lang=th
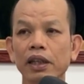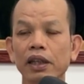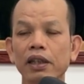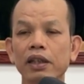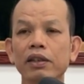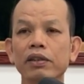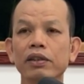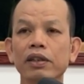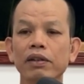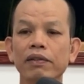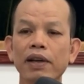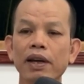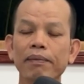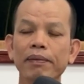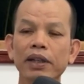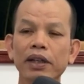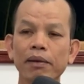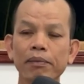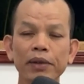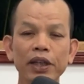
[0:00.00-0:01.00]
ติดอยู่แต่ว่า
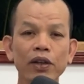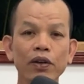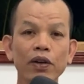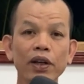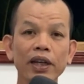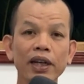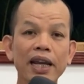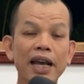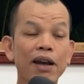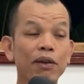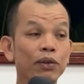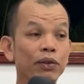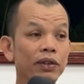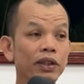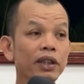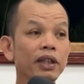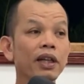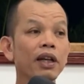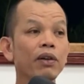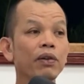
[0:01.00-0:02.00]
มันกับมีห้อยเหล่าอ
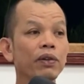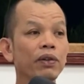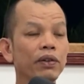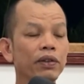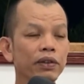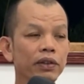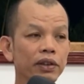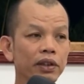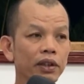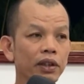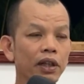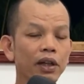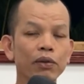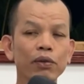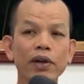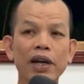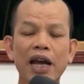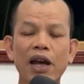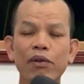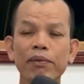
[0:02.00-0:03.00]
ยู่คือเก่า
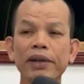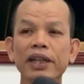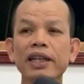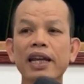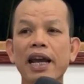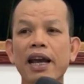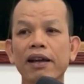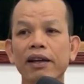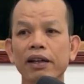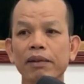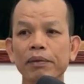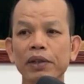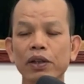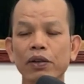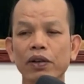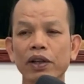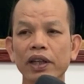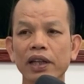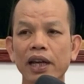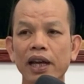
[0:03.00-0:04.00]
เอากาวมาหยากับมี
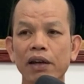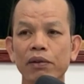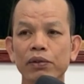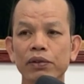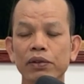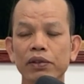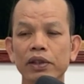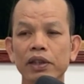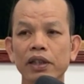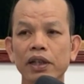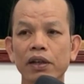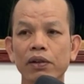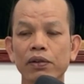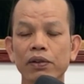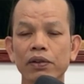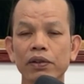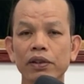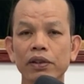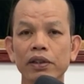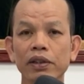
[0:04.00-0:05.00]
ห้อยห่าอยู่คือเก่า